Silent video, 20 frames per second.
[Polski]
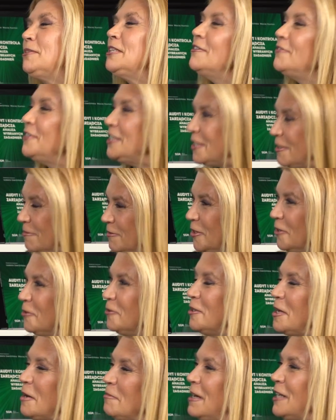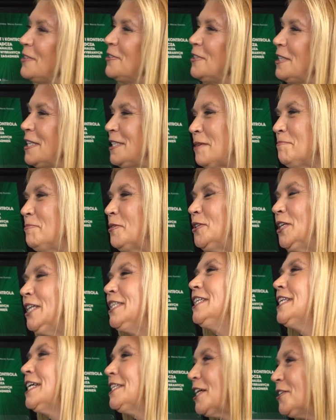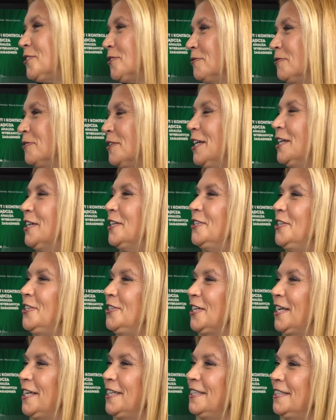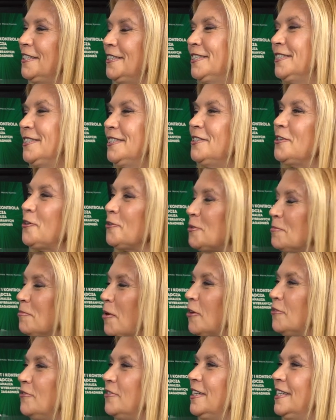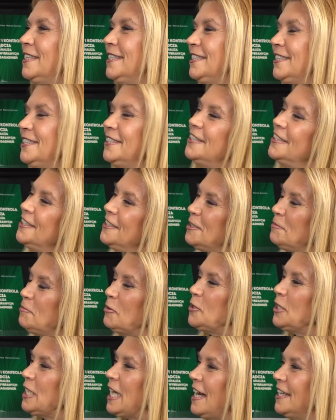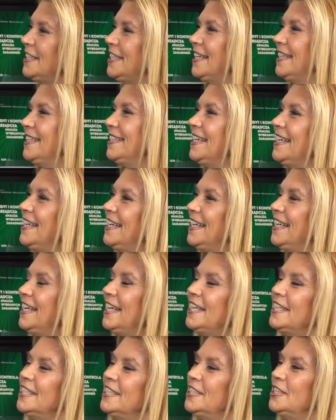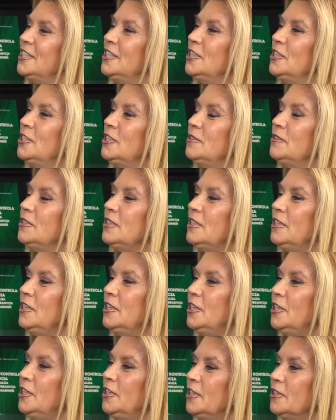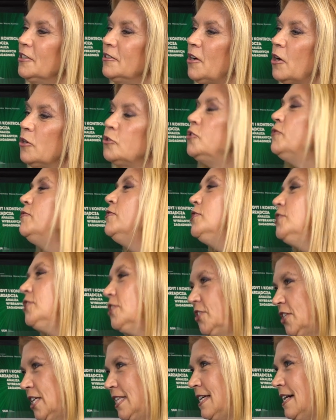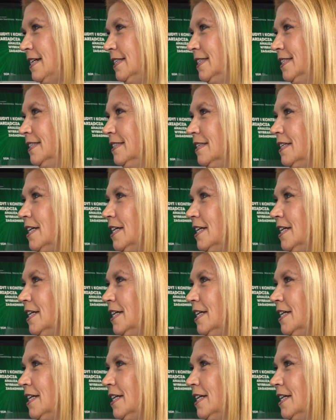przede wszystkim dziękuję bardzo za zaproszenie na naszą dzisiaj y, rozmowę, y, spotkanie. Y, I oczywiście, że tak.